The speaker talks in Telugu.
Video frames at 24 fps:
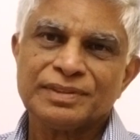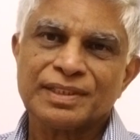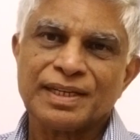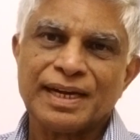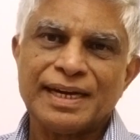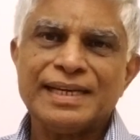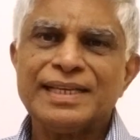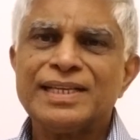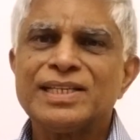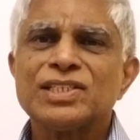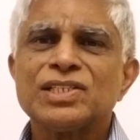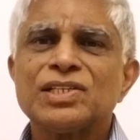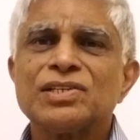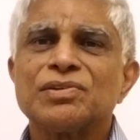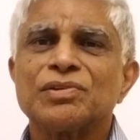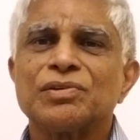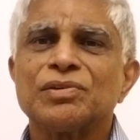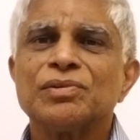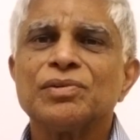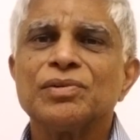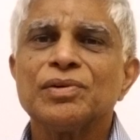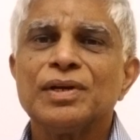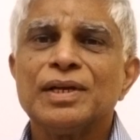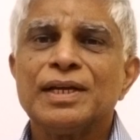కనీసం
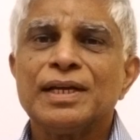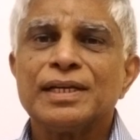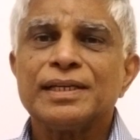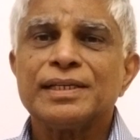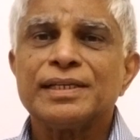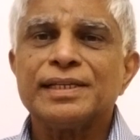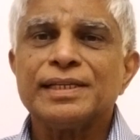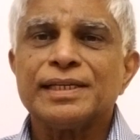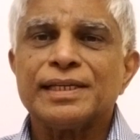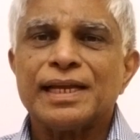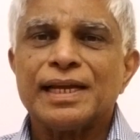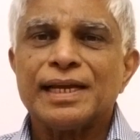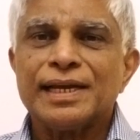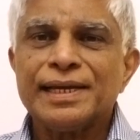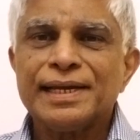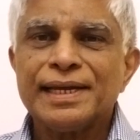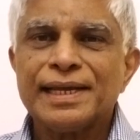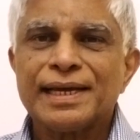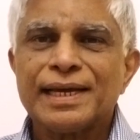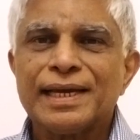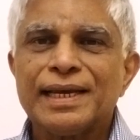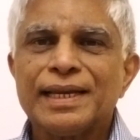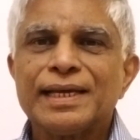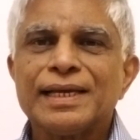ఈ
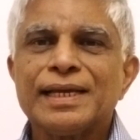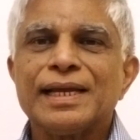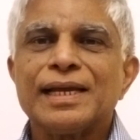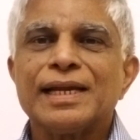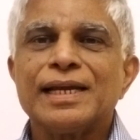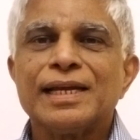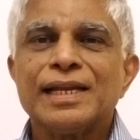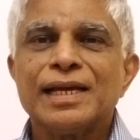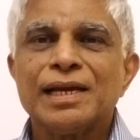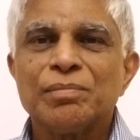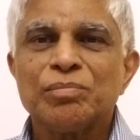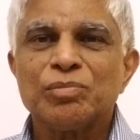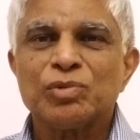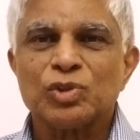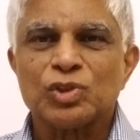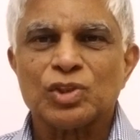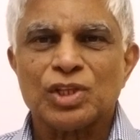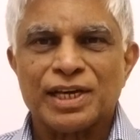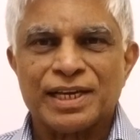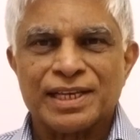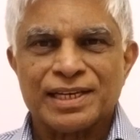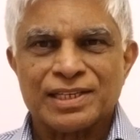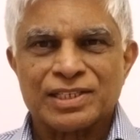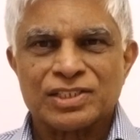ఎన్నికలకి వెళ్ళే
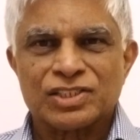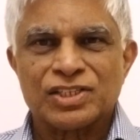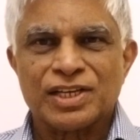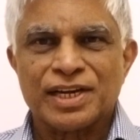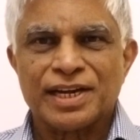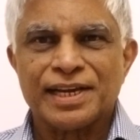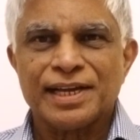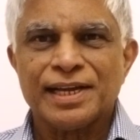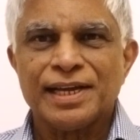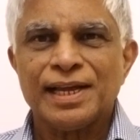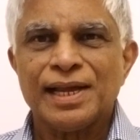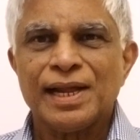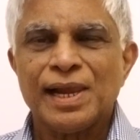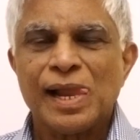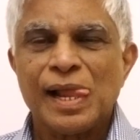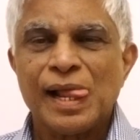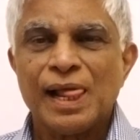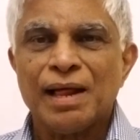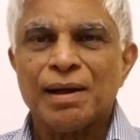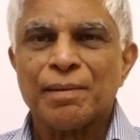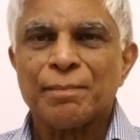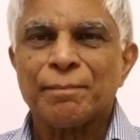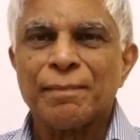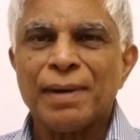ముందైనా సరే
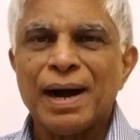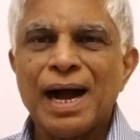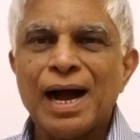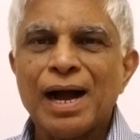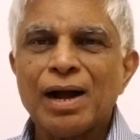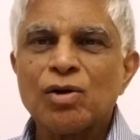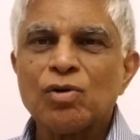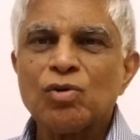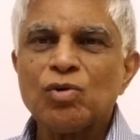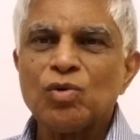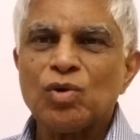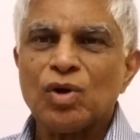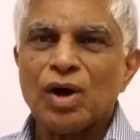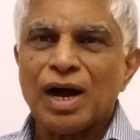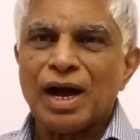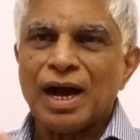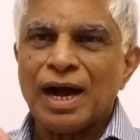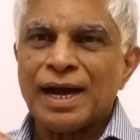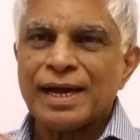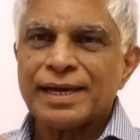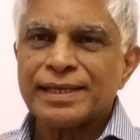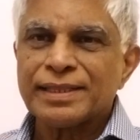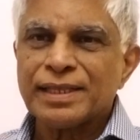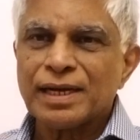మాకు
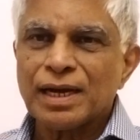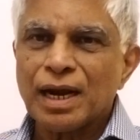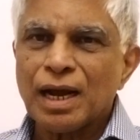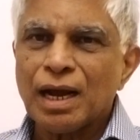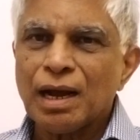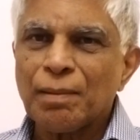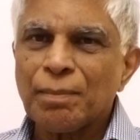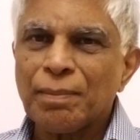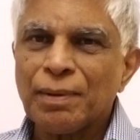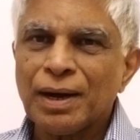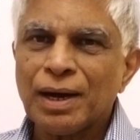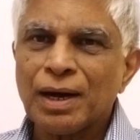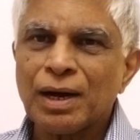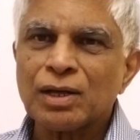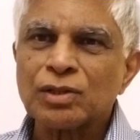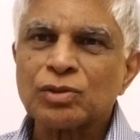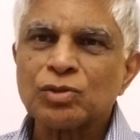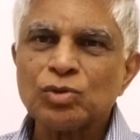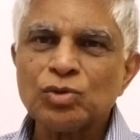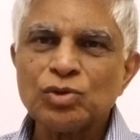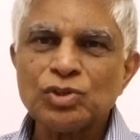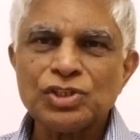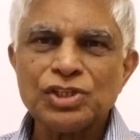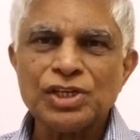
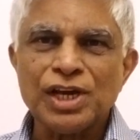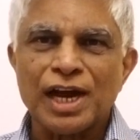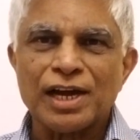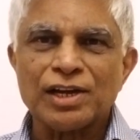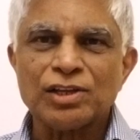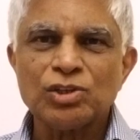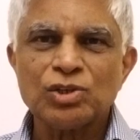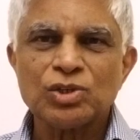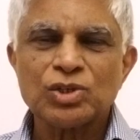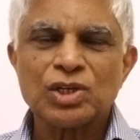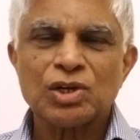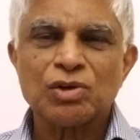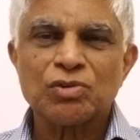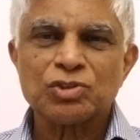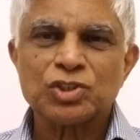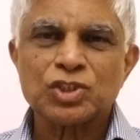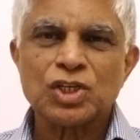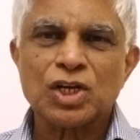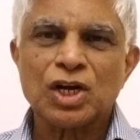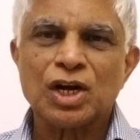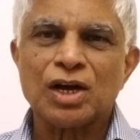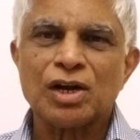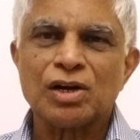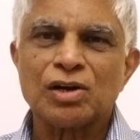హైదరాబాదు ఈ ఐదు
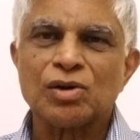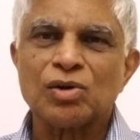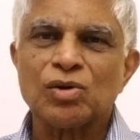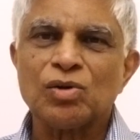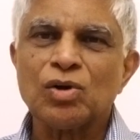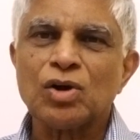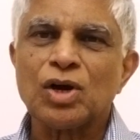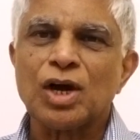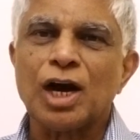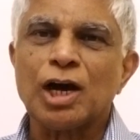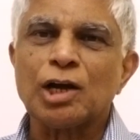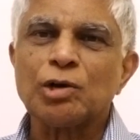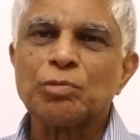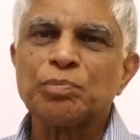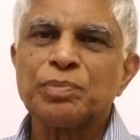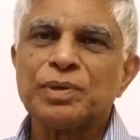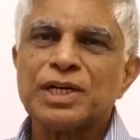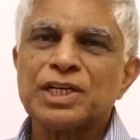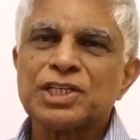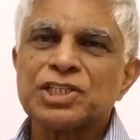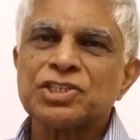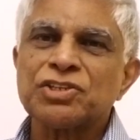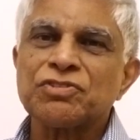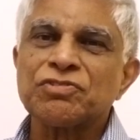సంవత్సరాల్లో
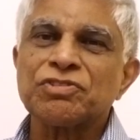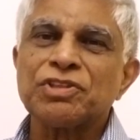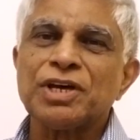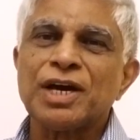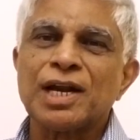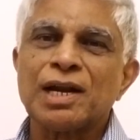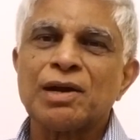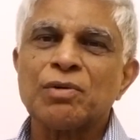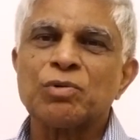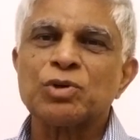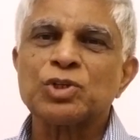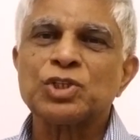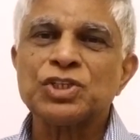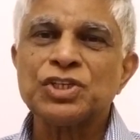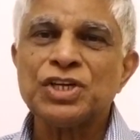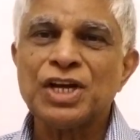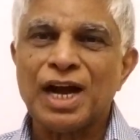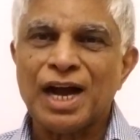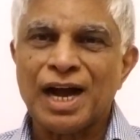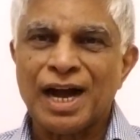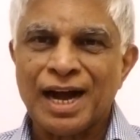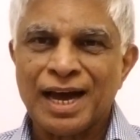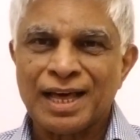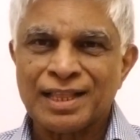కార్పొరేషన్ ద్వారా వచ్చిన
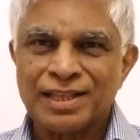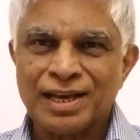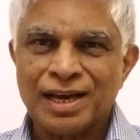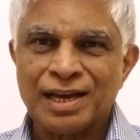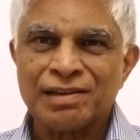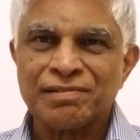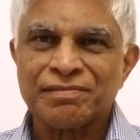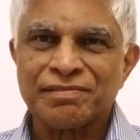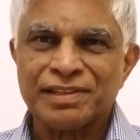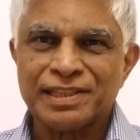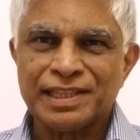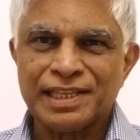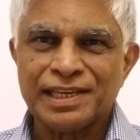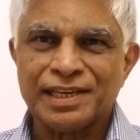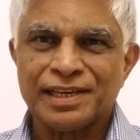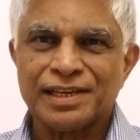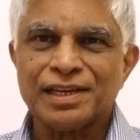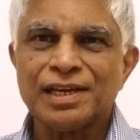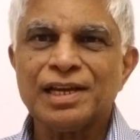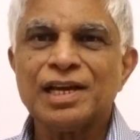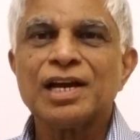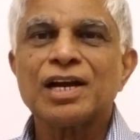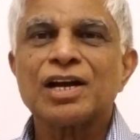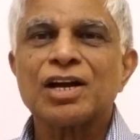ఆదాయం ఇది
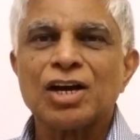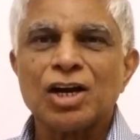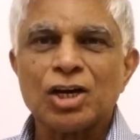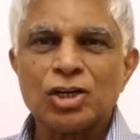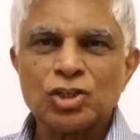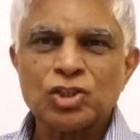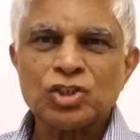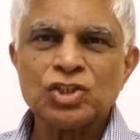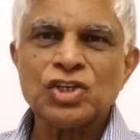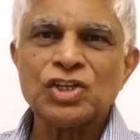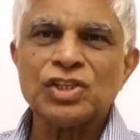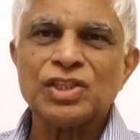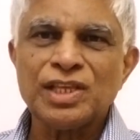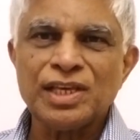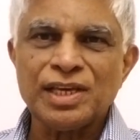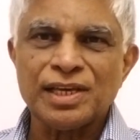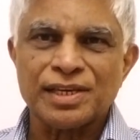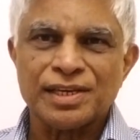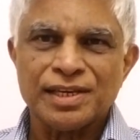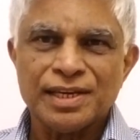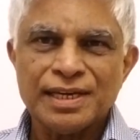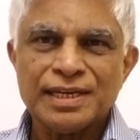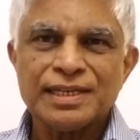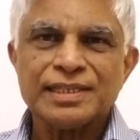ఖర్చు ఇది
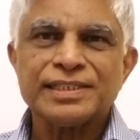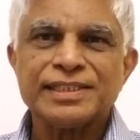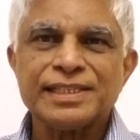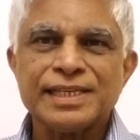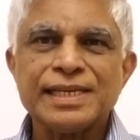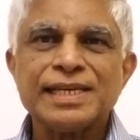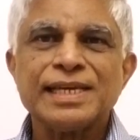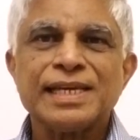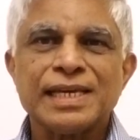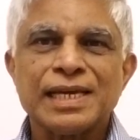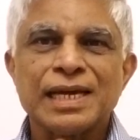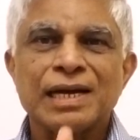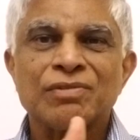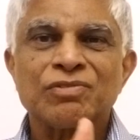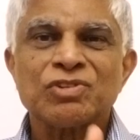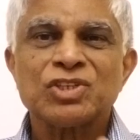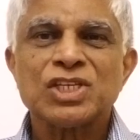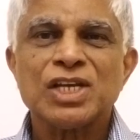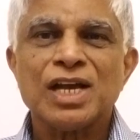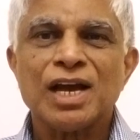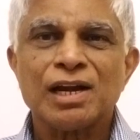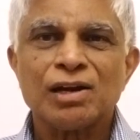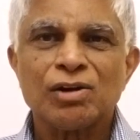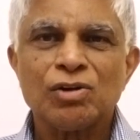ఈ
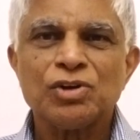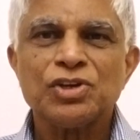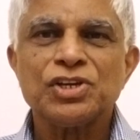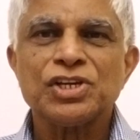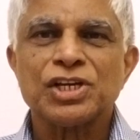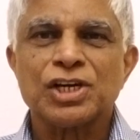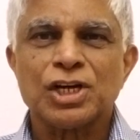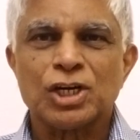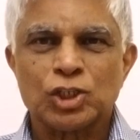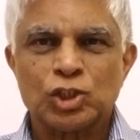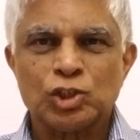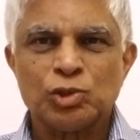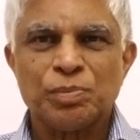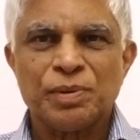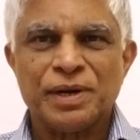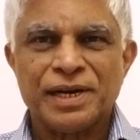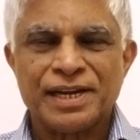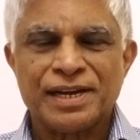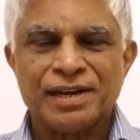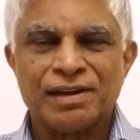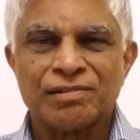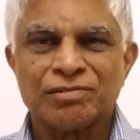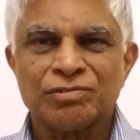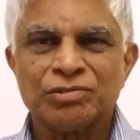అంశాల్లో ఈ ఖర్చు
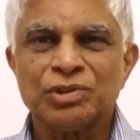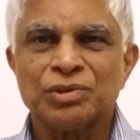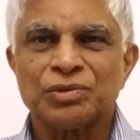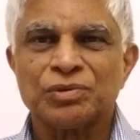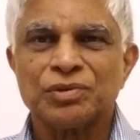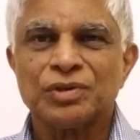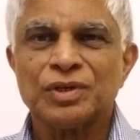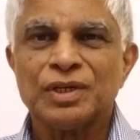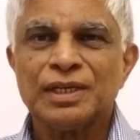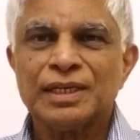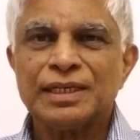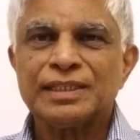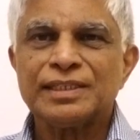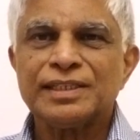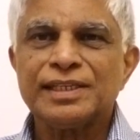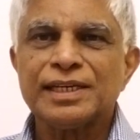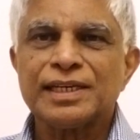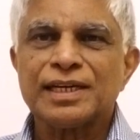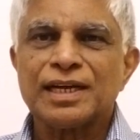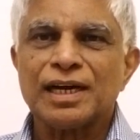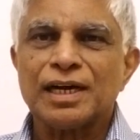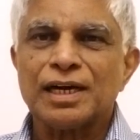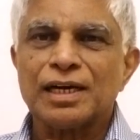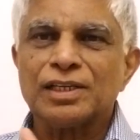పెట్టాము ఈ
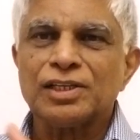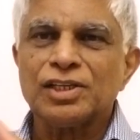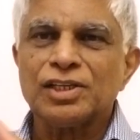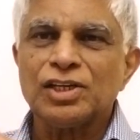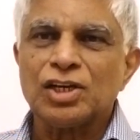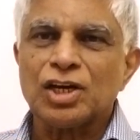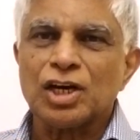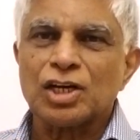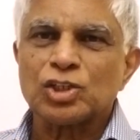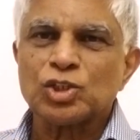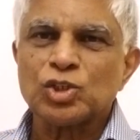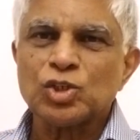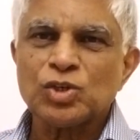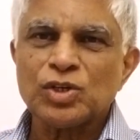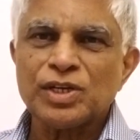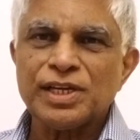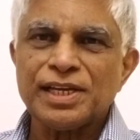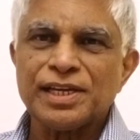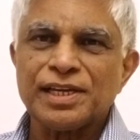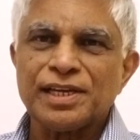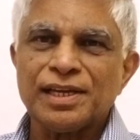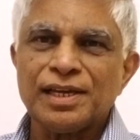ఈ ఖర్చుకి